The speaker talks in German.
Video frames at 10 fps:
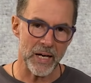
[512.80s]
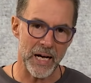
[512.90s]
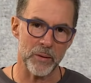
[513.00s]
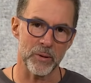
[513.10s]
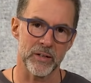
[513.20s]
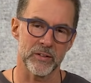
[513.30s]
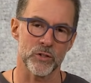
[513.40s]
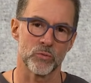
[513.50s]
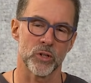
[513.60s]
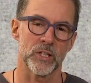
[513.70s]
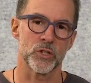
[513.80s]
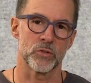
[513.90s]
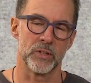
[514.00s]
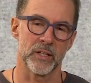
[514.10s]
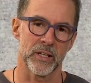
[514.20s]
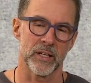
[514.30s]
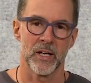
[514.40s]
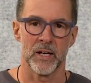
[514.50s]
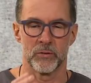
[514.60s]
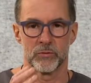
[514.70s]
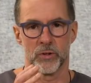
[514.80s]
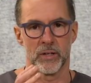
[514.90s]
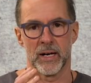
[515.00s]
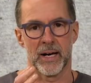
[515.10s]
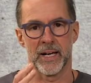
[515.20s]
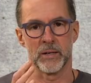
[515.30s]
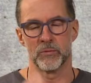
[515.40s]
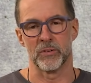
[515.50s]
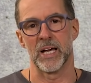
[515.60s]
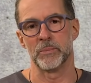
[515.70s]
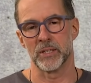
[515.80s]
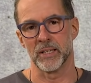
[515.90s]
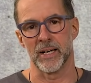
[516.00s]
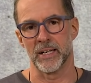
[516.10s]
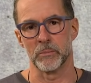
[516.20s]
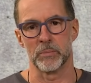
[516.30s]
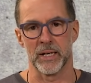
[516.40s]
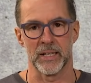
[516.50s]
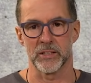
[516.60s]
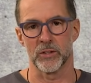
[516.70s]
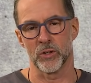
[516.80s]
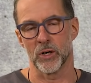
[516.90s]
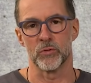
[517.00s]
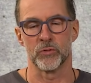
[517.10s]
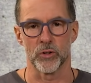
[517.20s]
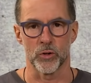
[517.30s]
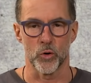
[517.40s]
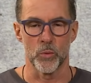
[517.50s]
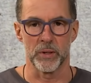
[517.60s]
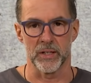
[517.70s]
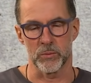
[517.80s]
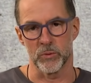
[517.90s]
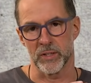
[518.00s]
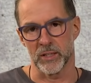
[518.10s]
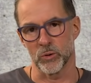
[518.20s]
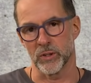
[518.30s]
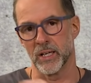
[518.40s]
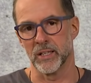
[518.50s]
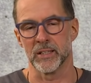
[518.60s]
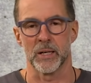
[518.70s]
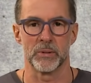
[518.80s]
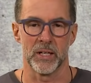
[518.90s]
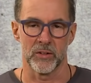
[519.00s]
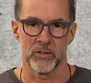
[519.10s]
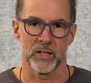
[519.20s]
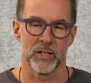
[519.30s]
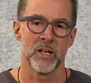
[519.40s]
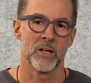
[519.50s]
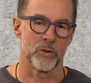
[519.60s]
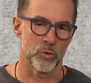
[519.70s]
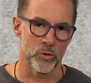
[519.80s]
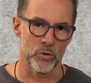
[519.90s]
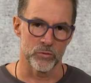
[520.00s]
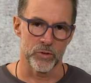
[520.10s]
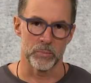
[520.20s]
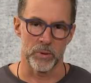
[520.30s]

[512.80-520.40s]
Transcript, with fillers: Aber es ist wirklich schwierig, von einem Weibchen, einem Pärchen oder auch von einer Gruppe, dass man sagt, okay, ich habe jedes Jahr so und so viel